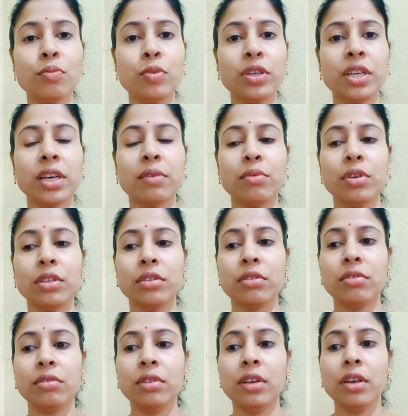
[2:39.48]
তিনশো নব্বই টাকা
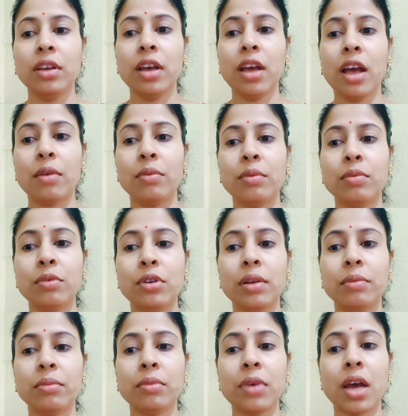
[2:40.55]
বলেছিল
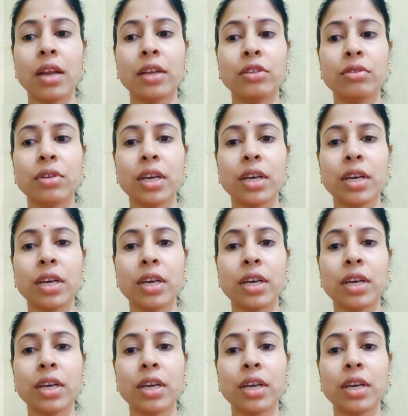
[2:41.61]
আমি বললাম